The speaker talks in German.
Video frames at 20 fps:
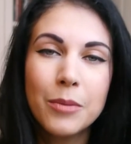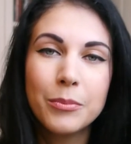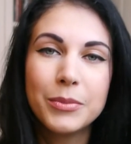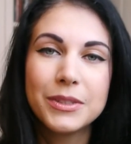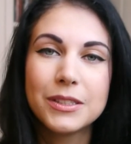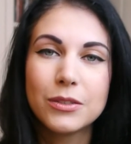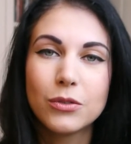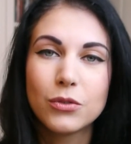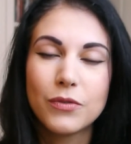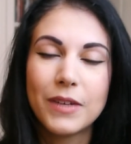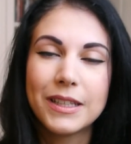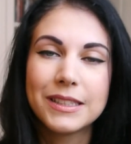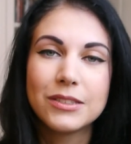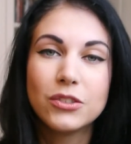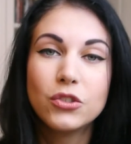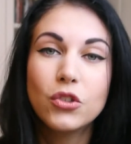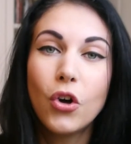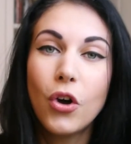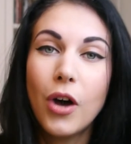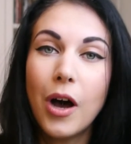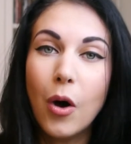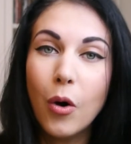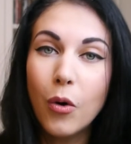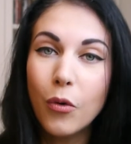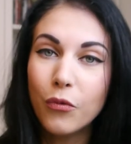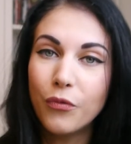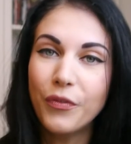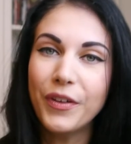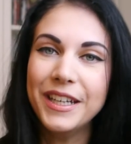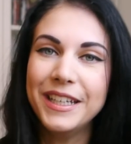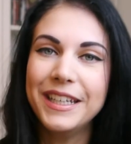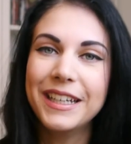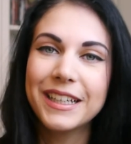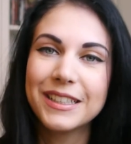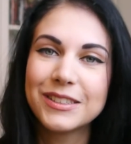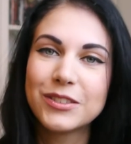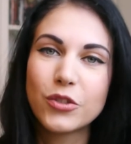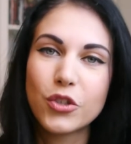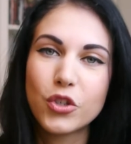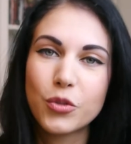beziehungsweise noch
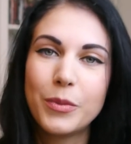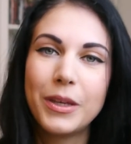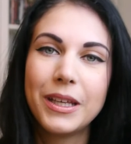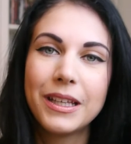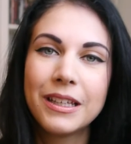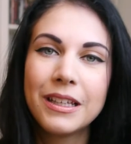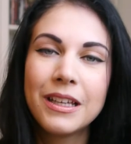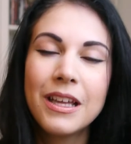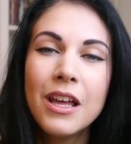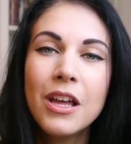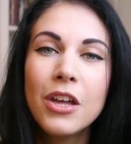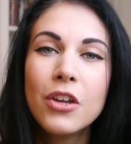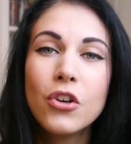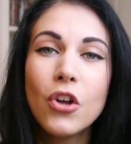aufwendiger zu schminken,